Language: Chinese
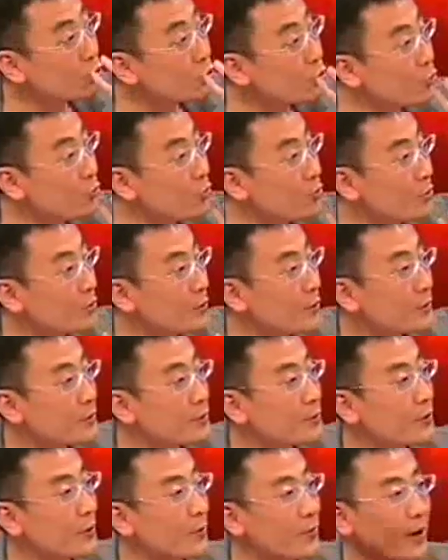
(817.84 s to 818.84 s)
义汹汹，
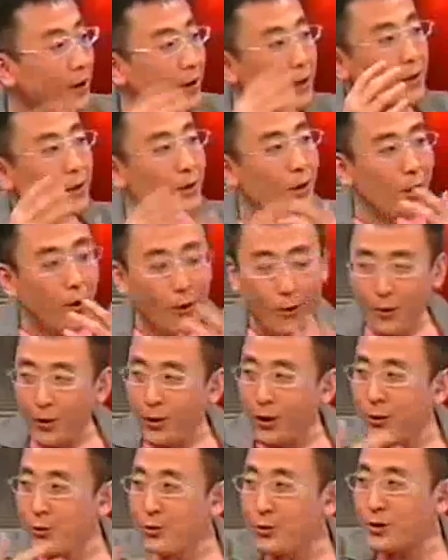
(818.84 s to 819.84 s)
你知道吗？好
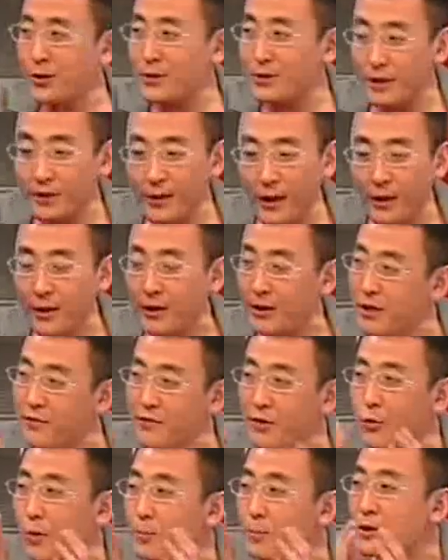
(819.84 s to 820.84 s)
好多人呢，
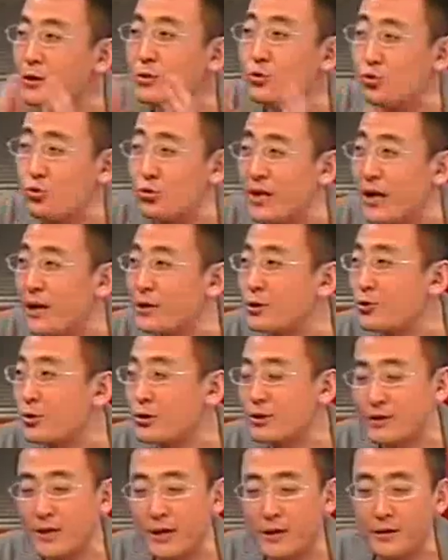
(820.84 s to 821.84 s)
因为我们的语言
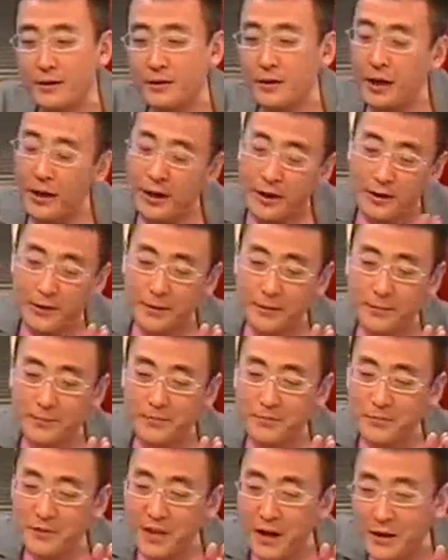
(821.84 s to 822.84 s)
说实在的，太
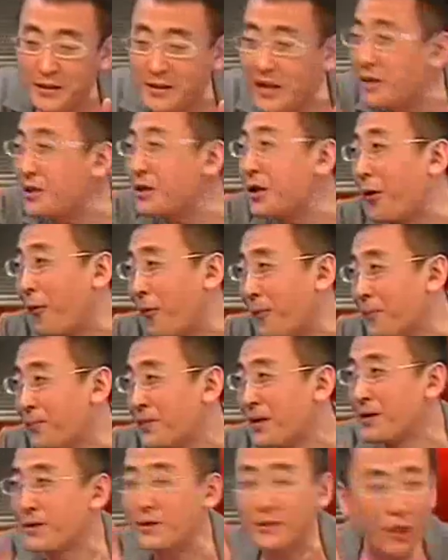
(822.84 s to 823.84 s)
太单调。对，
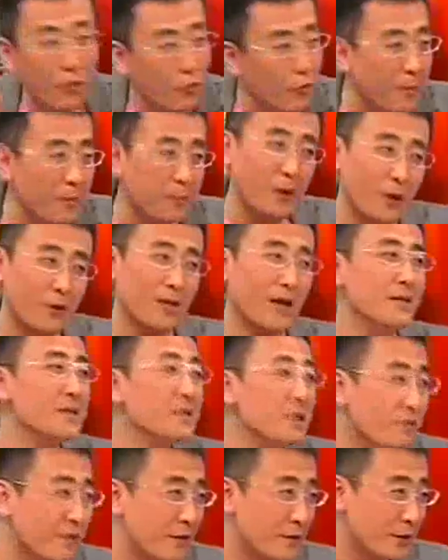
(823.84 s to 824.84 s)
当我们表达
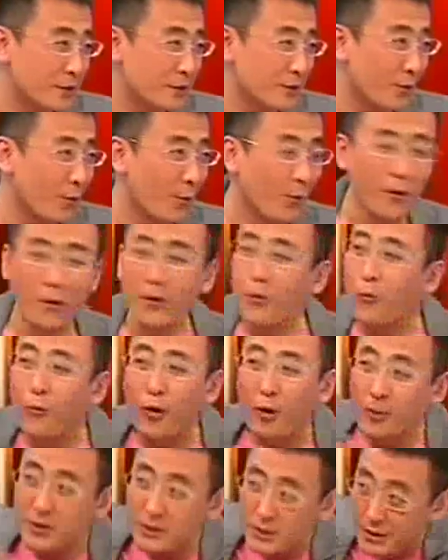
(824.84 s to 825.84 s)
义愤的时候，
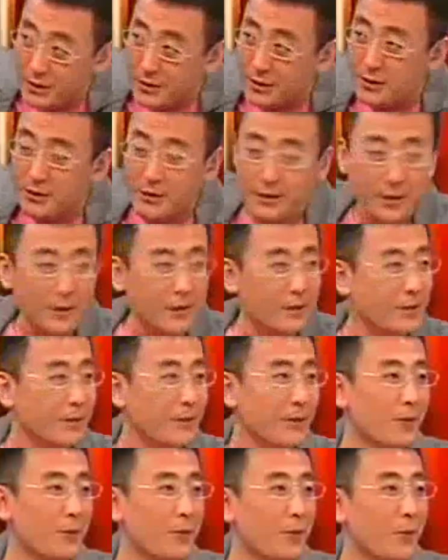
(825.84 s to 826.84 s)
我们这个什么
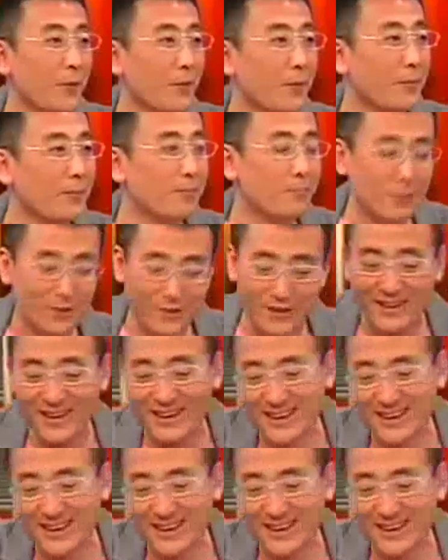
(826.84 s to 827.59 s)
义愤呢？你你